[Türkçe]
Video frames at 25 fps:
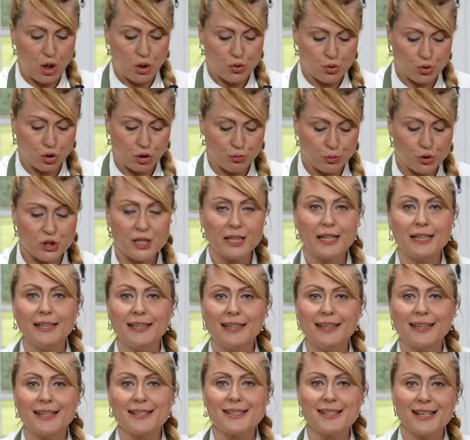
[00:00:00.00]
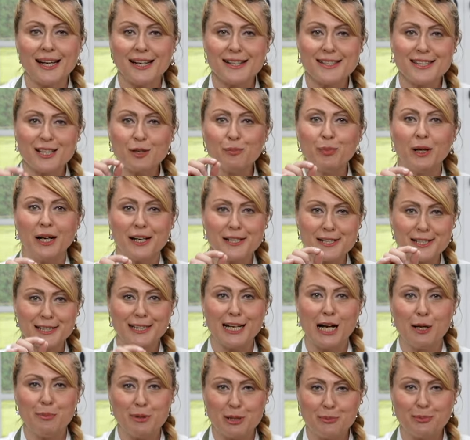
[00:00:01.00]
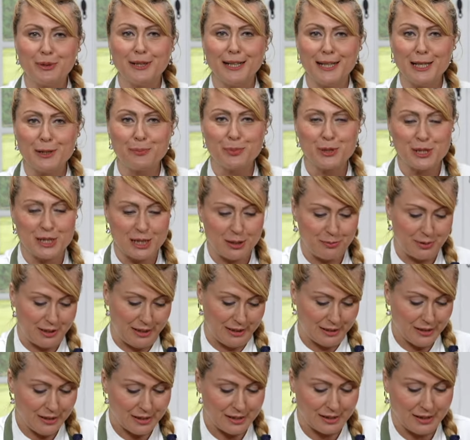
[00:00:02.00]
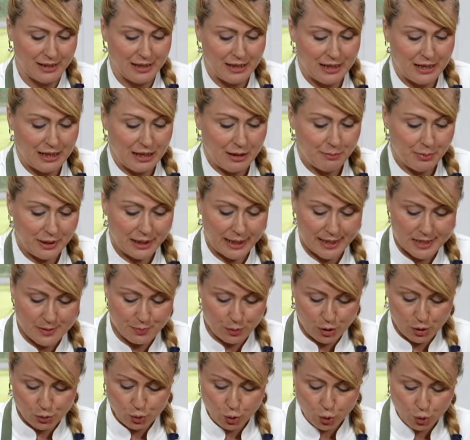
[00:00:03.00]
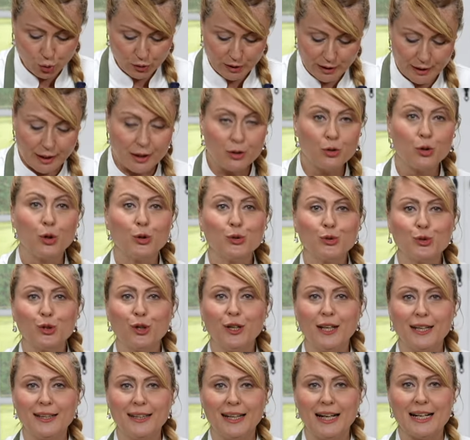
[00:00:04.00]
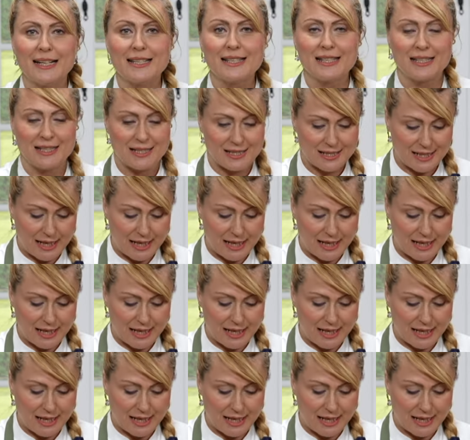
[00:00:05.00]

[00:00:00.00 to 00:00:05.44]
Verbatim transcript: Çünkü bu şekilde kesersek parçalar birbirine yapışabilir. Biraz böyle dokunarak kontrol edersiniz.